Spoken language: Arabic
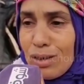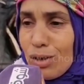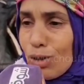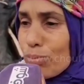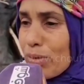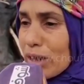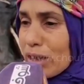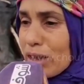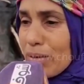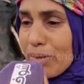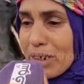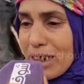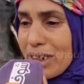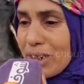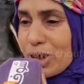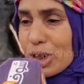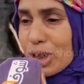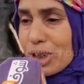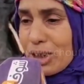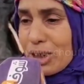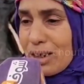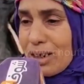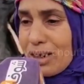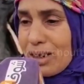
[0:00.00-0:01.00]
وما
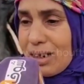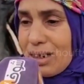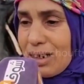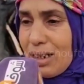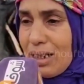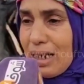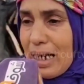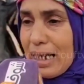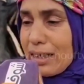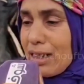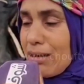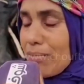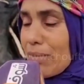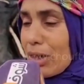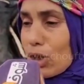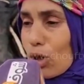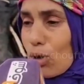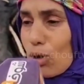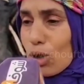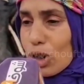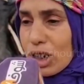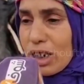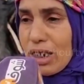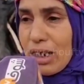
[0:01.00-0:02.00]
تمكنش هذه ما
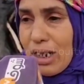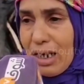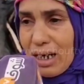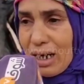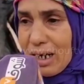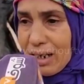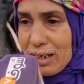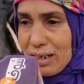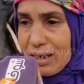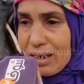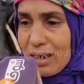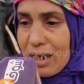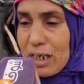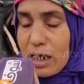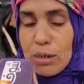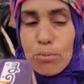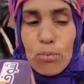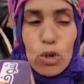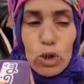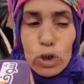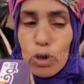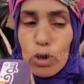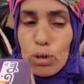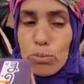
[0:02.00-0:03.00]
تدخلش للعقل
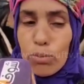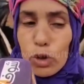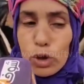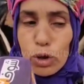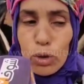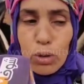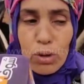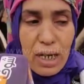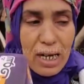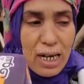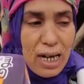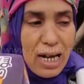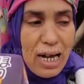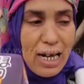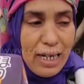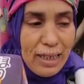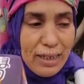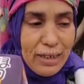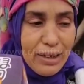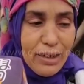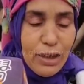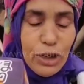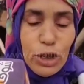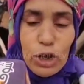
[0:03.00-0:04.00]
يموتوا يموتوا
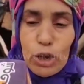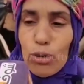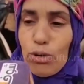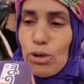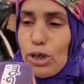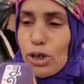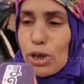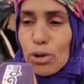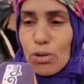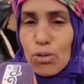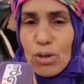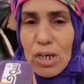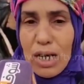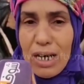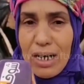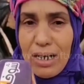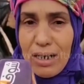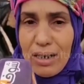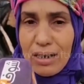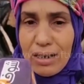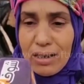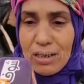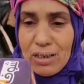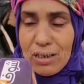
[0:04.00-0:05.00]
كاع يعيشوا يعيشوا كاع
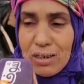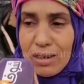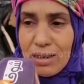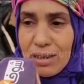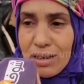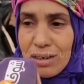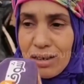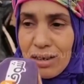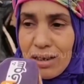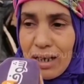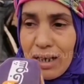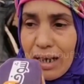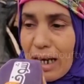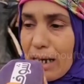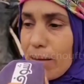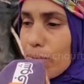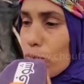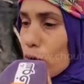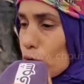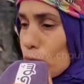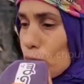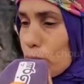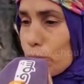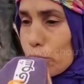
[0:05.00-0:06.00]

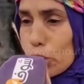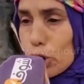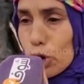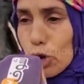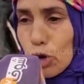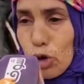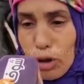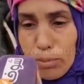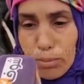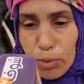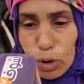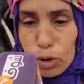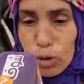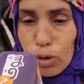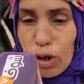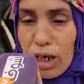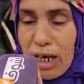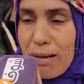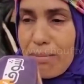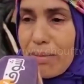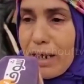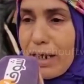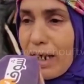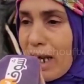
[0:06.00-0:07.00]
غيموتوا بالجوع يموتوا
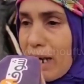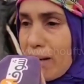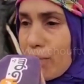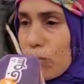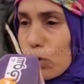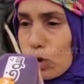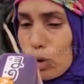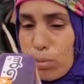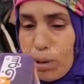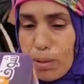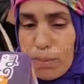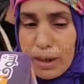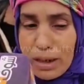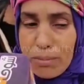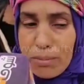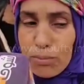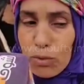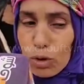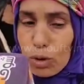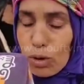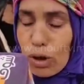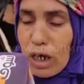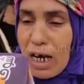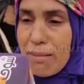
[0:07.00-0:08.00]
كاملين غيموتوا بالبرد
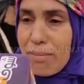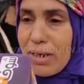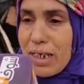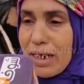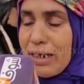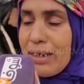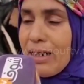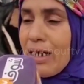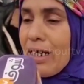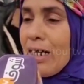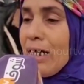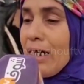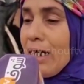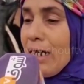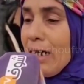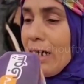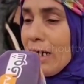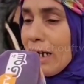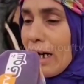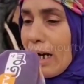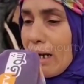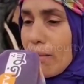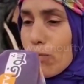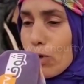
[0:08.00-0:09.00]
يموتوا كاملين
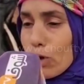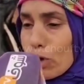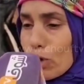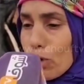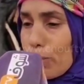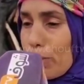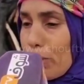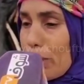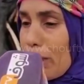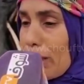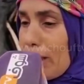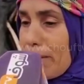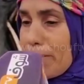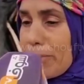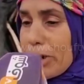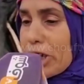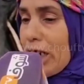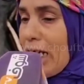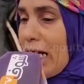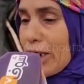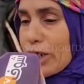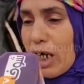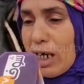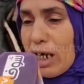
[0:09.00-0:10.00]
غيموتوا
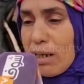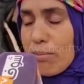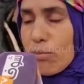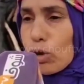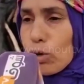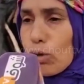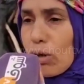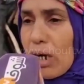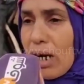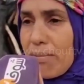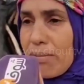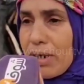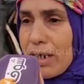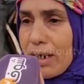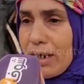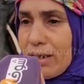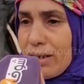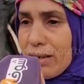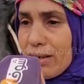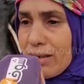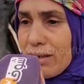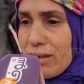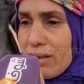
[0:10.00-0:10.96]
بشي حاجه غيموتوا كاملين